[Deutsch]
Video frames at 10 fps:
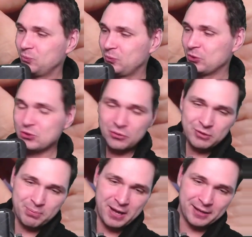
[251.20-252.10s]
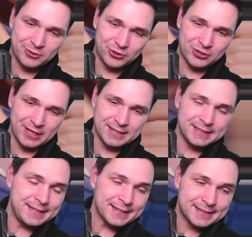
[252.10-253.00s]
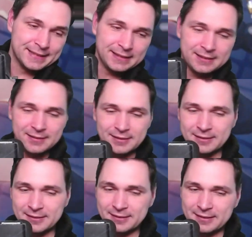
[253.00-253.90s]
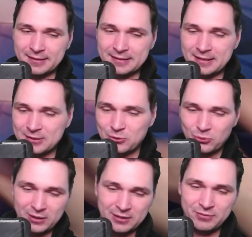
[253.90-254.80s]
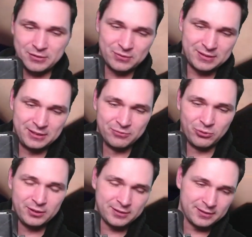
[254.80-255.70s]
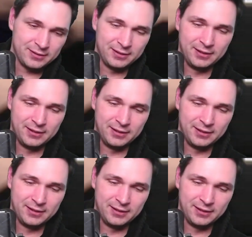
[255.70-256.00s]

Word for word: Es ist auf Japanisch. Es ist jetzt nicht äh, das Glurak, was wir ziehen wollten.